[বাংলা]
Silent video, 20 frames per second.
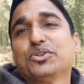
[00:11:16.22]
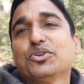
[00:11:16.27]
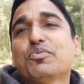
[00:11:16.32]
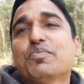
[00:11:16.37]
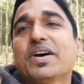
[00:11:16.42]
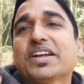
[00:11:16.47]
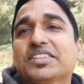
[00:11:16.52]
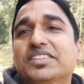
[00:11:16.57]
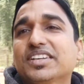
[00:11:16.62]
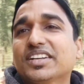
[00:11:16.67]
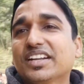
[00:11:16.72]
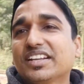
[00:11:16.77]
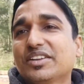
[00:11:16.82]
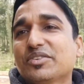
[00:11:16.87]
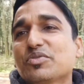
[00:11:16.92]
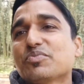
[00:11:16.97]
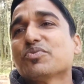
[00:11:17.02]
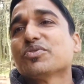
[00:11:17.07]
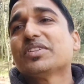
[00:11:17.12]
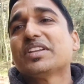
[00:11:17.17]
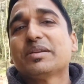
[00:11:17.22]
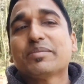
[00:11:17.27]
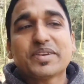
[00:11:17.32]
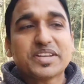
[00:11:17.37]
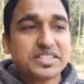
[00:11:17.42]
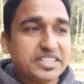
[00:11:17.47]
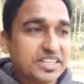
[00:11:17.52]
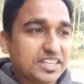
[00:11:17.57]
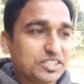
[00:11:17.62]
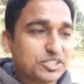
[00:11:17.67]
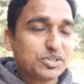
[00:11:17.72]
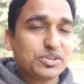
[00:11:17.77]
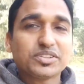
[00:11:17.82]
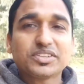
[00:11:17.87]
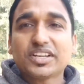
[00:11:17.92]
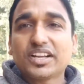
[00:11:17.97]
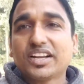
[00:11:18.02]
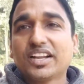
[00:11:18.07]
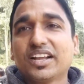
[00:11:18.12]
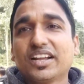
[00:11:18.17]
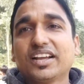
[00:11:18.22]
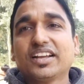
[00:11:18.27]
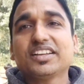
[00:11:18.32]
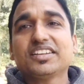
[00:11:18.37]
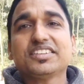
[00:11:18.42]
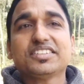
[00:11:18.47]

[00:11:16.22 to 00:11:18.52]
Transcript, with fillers: তো বাচ্চারা যেমন মন্দিরের পাশ দিয়ে যাচ্ছিলো তারা